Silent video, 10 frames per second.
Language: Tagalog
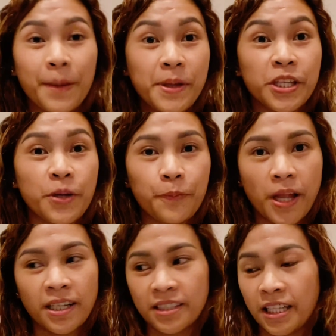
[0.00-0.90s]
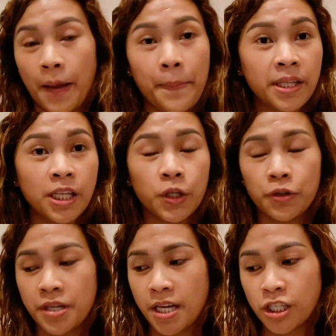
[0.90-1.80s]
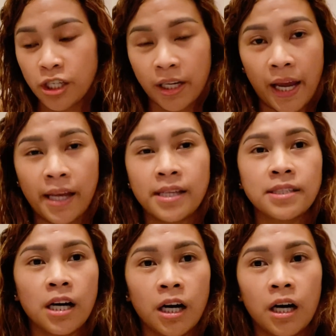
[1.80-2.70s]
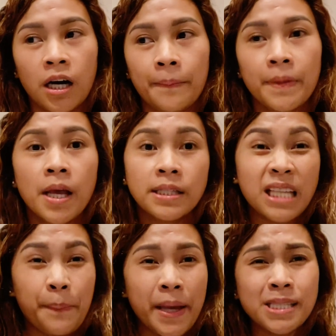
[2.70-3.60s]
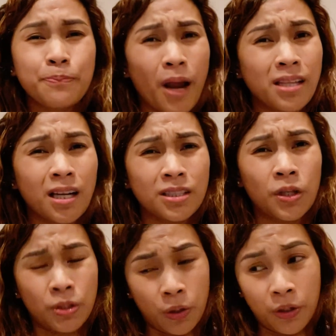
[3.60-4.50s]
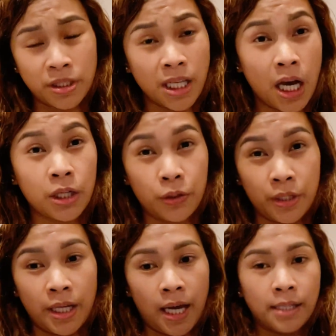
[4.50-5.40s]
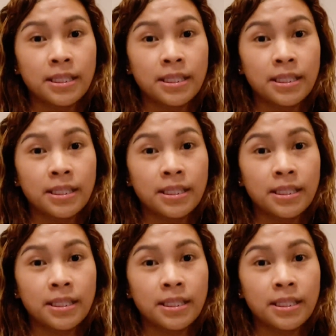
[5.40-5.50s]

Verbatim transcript: Gamitin yung product nila. Made in Korea siya, guys. Um, the best product daw to sa Korea.